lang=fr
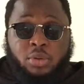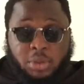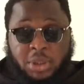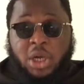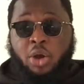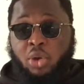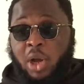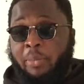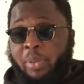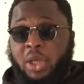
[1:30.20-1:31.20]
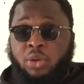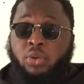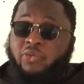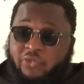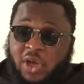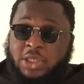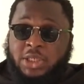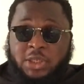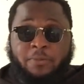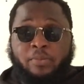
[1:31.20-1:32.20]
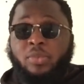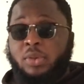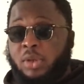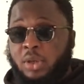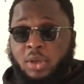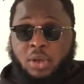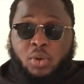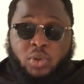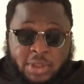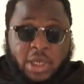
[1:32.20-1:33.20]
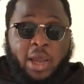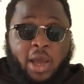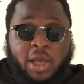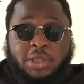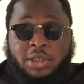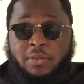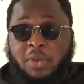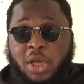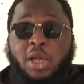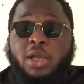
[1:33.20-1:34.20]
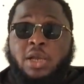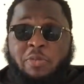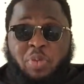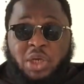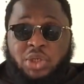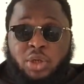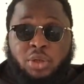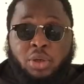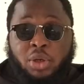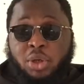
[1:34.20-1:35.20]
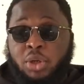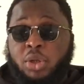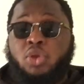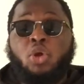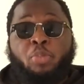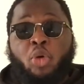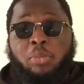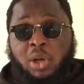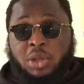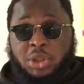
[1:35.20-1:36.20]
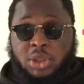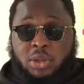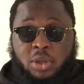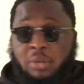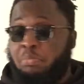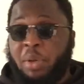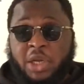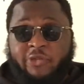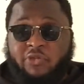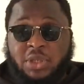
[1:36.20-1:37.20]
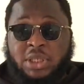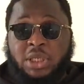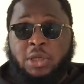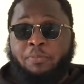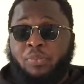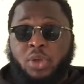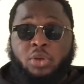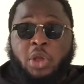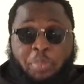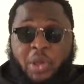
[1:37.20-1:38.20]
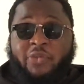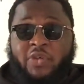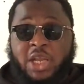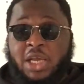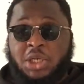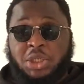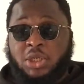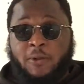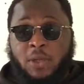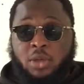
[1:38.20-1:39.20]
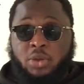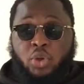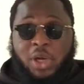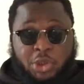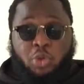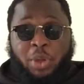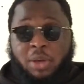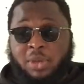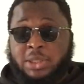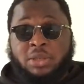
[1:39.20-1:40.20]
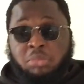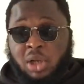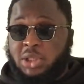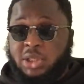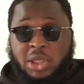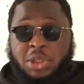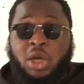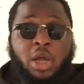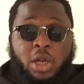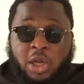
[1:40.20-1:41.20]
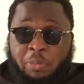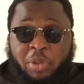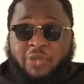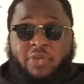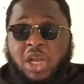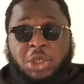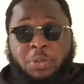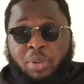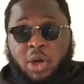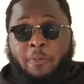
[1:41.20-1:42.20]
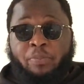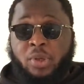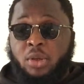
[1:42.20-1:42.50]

on tient à le rappeler que face au CRS, les personnes de peau blanche bénéficient des privilèges de la suprématie blanche, c'est-à-dire les privilèges blancs.